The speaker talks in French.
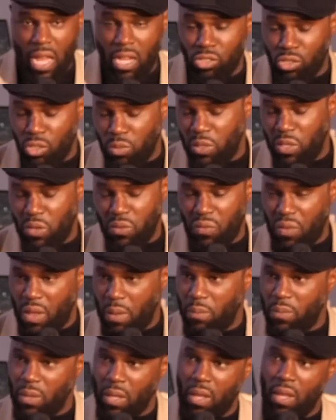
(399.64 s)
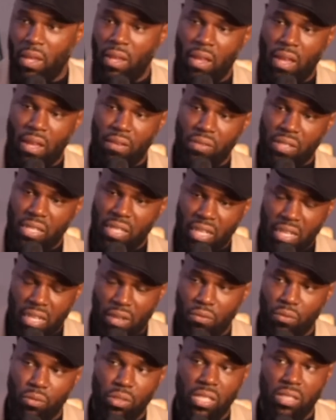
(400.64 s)
large d'hommes et de femmes africains
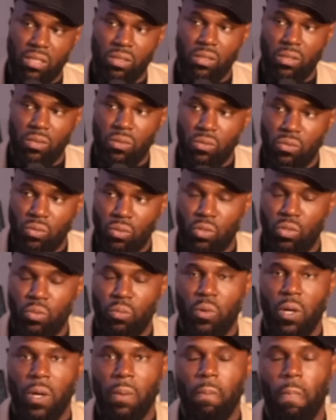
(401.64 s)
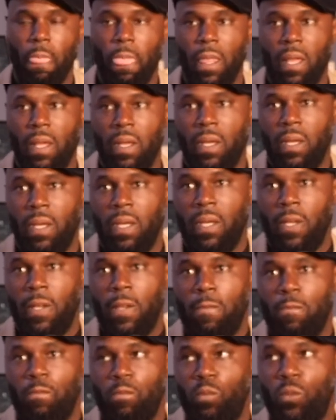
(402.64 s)
et afrodescendants autour de moi.
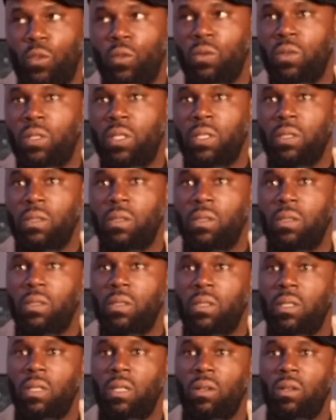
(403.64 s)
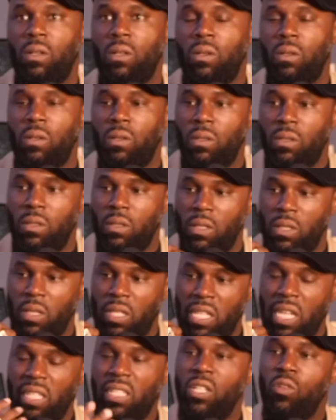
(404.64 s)
Donc,
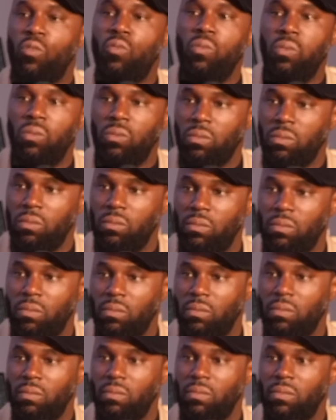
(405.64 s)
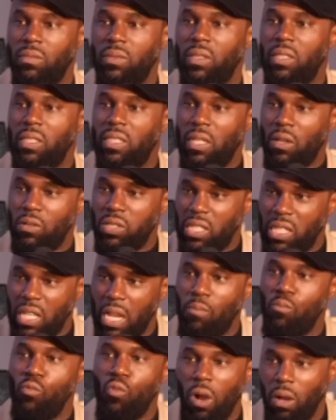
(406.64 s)
il y a des coups, il y a aussi
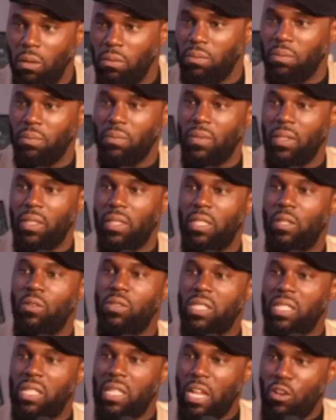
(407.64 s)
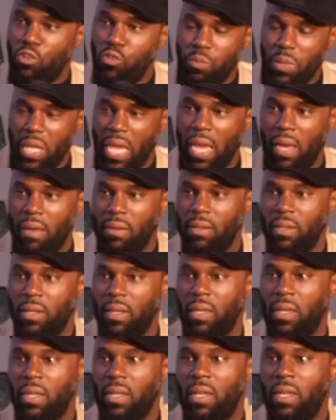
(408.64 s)
de l'amour, il y a aussi de la lumière.
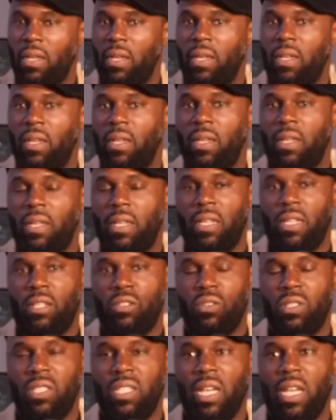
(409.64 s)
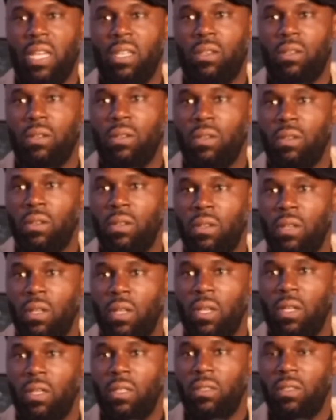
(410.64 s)
Et je dirais que
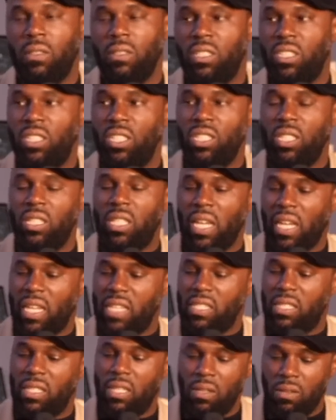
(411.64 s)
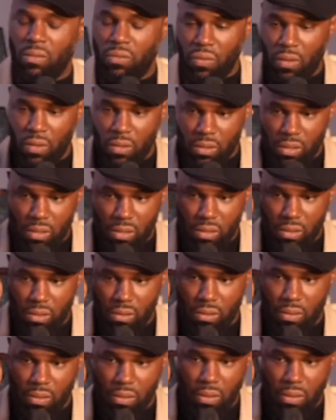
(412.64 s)
si j'étais resté en France